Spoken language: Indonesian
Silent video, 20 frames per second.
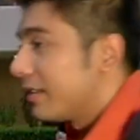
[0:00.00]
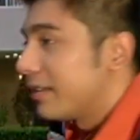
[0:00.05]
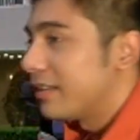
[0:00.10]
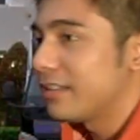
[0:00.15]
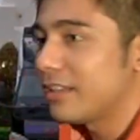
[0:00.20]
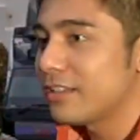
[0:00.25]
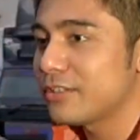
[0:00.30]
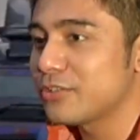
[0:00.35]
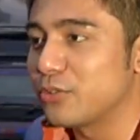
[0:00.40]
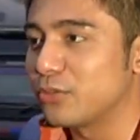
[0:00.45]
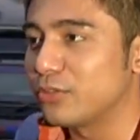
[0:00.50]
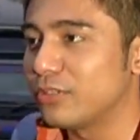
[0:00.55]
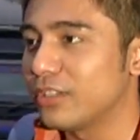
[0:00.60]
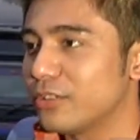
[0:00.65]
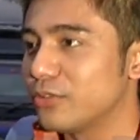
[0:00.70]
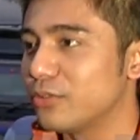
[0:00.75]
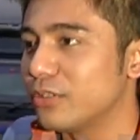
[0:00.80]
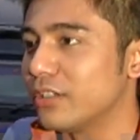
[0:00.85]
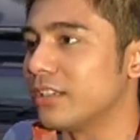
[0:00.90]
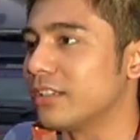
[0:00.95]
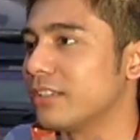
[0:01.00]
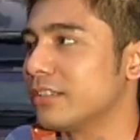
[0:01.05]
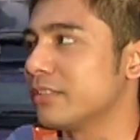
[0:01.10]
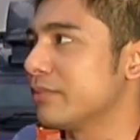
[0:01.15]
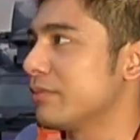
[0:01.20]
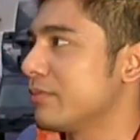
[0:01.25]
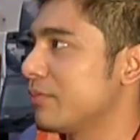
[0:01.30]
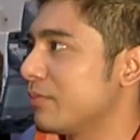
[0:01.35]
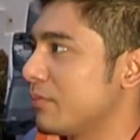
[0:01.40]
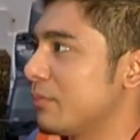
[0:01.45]
kita syuting
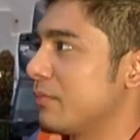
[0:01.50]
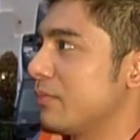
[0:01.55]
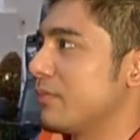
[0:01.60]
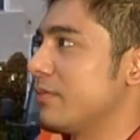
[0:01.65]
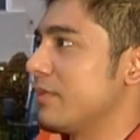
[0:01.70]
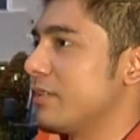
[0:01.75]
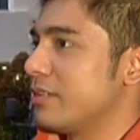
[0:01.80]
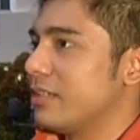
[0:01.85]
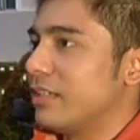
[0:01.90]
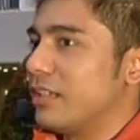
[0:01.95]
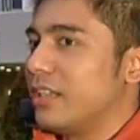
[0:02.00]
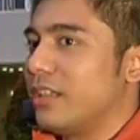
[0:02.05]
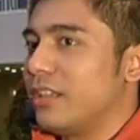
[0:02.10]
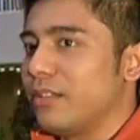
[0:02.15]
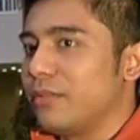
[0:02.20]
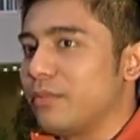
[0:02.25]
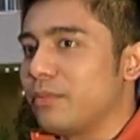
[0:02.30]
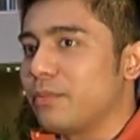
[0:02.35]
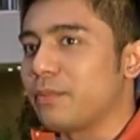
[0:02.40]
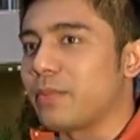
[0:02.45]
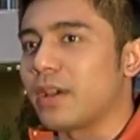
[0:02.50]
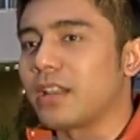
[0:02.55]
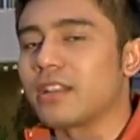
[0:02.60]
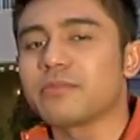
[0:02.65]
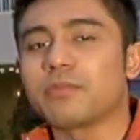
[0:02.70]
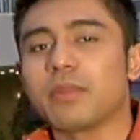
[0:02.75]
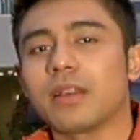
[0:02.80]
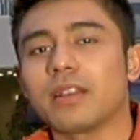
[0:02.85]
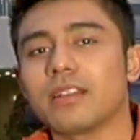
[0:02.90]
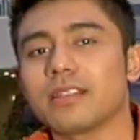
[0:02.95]
juga di sini
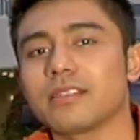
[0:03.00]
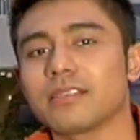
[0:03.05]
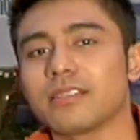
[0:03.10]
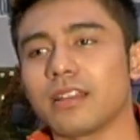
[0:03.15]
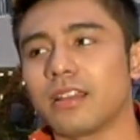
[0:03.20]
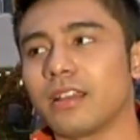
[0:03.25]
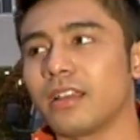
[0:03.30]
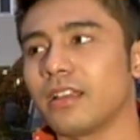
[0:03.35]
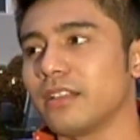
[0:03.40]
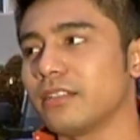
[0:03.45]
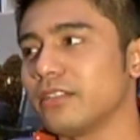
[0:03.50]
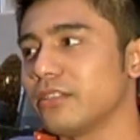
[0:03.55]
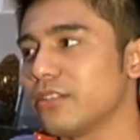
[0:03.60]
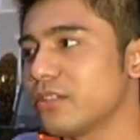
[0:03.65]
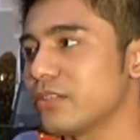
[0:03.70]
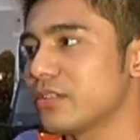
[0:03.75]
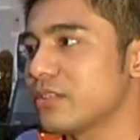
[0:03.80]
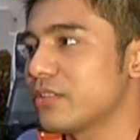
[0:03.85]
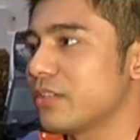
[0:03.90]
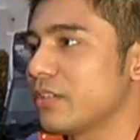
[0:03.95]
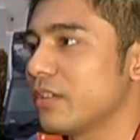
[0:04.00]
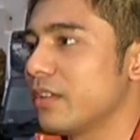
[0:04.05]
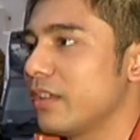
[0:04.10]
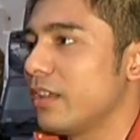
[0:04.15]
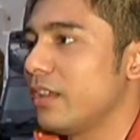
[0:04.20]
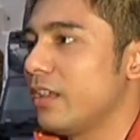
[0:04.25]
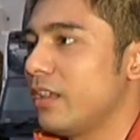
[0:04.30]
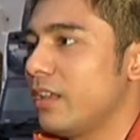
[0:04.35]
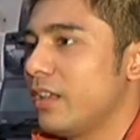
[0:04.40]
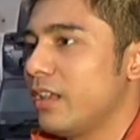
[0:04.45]
panas-panasan terus
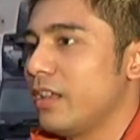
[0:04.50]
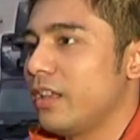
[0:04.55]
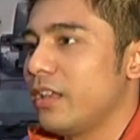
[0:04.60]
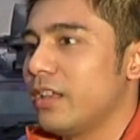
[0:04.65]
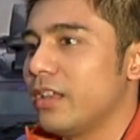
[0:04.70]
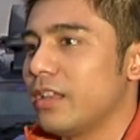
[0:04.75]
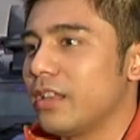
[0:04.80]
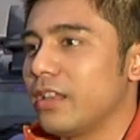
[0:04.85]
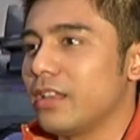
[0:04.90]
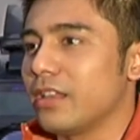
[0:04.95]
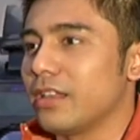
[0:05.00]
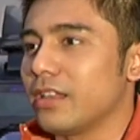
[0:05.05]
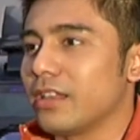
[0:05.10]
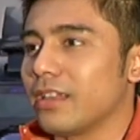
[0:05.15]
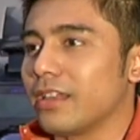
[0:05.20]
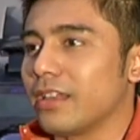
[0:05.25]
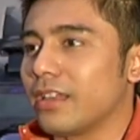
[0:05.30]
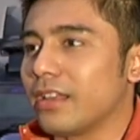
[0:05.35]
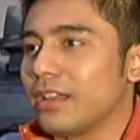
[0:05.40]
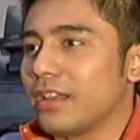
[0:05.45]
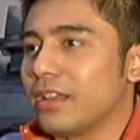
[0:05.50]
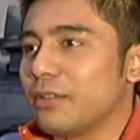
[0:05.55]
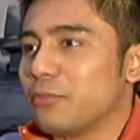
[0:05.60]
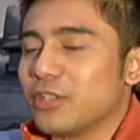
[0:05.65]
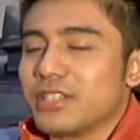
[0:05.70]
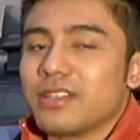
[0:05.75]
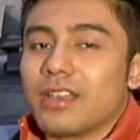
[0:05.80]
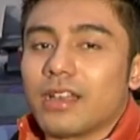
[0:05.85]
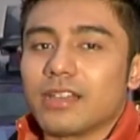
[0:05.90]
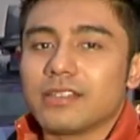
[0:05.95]
ya
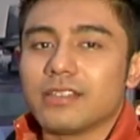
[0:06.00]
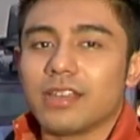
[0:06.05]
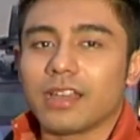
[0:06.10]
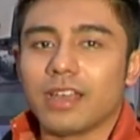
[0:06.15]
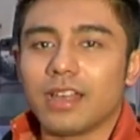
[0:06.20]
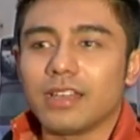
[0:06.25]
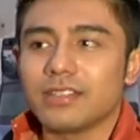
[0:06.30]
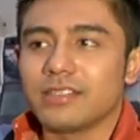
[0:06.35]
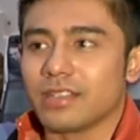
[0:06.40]
buat jaga-jaga